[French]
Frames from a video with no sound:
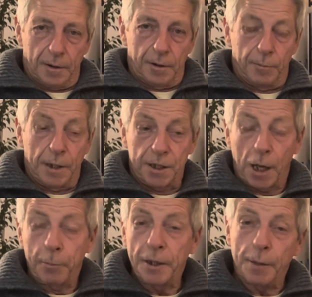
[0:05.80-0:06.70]
eh Bien, j'ai
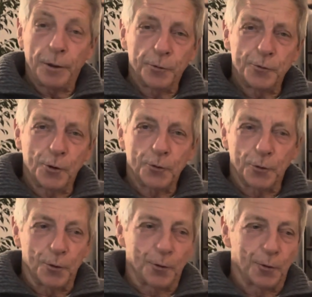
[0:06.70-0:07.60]
appris il n'y a pas longtemps
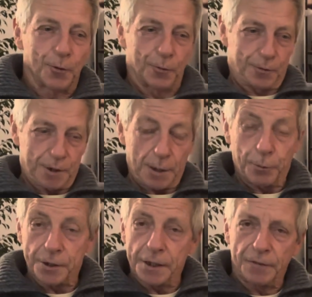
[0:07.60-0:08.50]
que j'allais
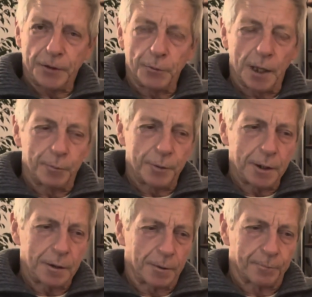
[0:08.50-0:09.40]
porter la flamme
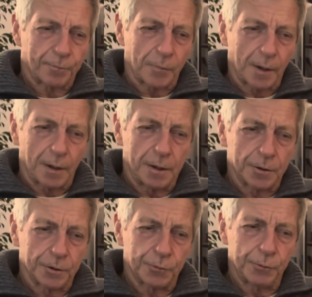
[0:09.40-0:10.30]
olympique et
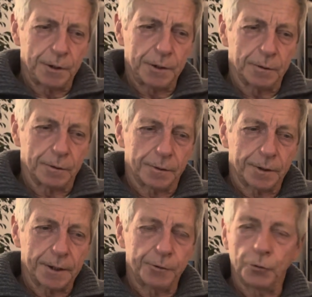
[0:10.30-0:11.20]
j'en suis euh,
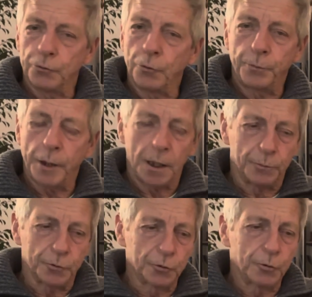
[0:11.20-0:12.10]
très heureux, non pas en
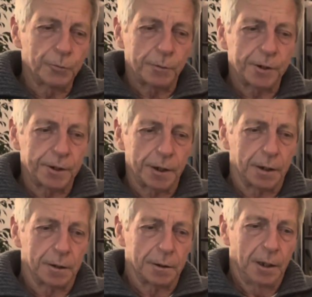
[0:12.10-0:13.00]
mon nom, même si c'est
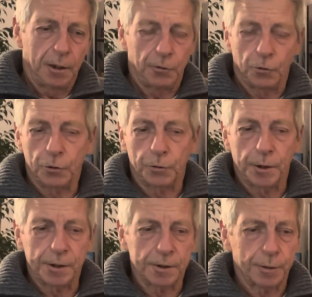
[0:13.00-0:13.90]
une
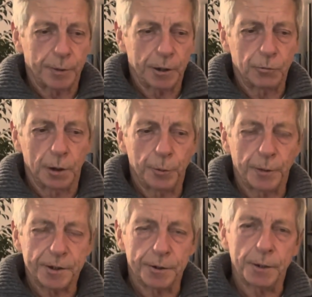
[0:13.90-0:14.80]
reconnaissance de parcours un peu
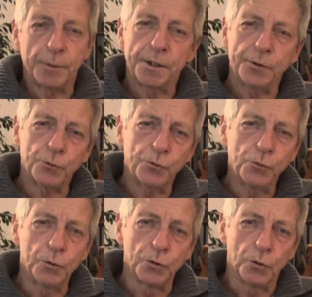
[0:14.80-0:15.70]
personnel, mais c'est surtout
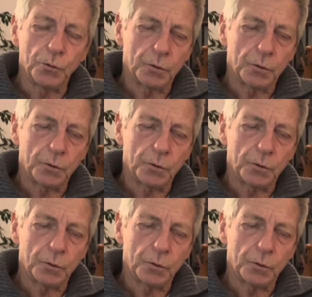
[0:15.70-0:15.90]
au nom